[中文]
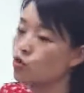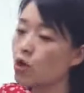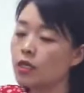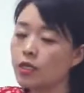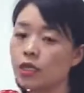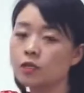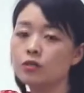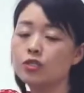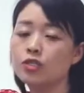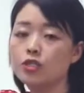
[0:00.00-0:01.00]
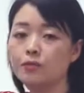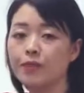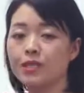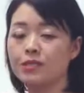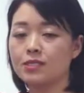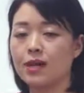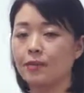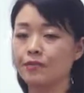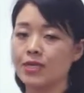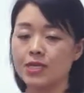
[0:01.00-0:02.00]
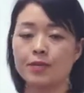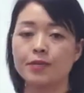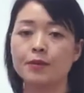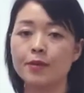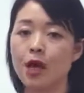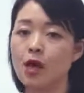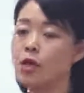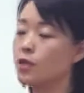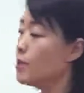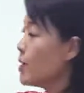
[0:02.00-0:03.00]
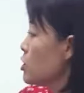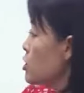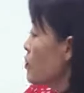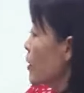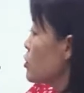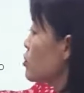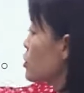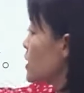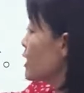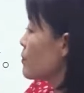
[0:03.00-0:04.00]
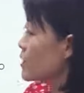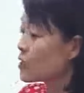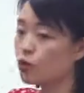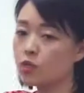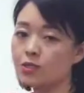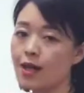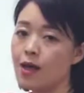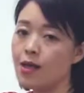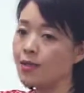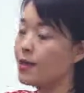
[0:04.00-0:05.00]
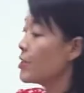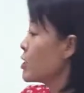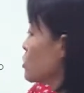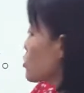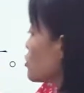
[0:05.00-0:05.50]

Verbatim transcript: 不是说跟日本相比？看到没有？那么日本就是它的比较对象。那么这个